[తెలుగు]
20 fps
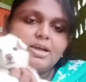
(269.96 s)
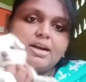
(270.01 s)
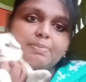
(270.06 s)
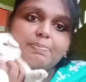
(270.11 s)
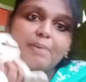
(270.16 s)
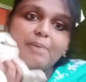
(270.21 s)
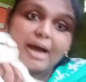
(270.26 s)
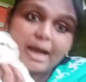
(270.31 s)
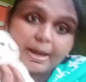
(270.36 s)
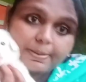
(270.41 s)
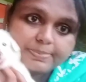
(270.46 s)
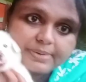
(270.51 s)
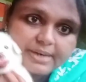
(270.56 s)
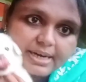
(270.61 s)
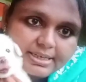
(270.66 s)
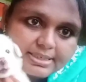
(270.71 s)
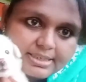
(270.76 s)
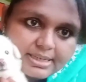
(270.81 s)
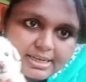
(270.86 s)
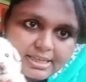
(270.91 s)
మా
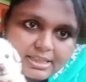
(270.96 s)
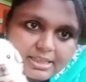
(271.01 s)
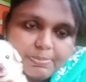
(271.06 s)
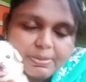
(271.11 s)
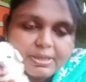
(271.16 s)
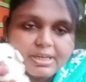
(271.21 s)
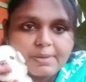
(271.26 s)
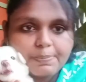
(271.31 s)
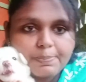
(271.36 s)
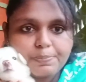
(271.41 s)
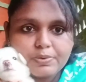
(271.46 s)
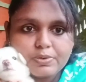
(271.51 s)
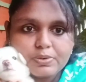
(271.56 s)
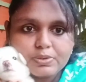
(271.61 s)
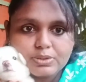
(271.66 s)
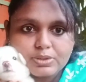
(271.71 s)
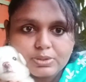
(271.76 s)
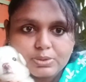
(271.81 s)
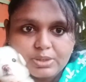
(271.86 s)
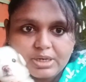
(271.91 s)
అప్డేట్స్ అనేది మీకు ఎప్పుడూ
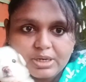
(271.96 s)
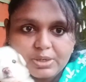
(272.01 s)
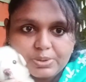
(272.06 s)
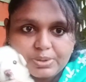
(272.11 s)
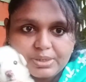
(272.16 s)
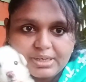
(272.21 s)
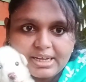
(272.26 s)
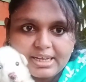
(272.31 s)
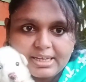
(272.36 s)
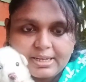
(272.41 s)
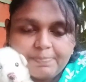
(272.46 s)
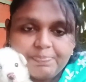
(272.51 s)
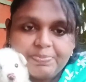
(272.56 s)
వస్తూనే ఉంటాయి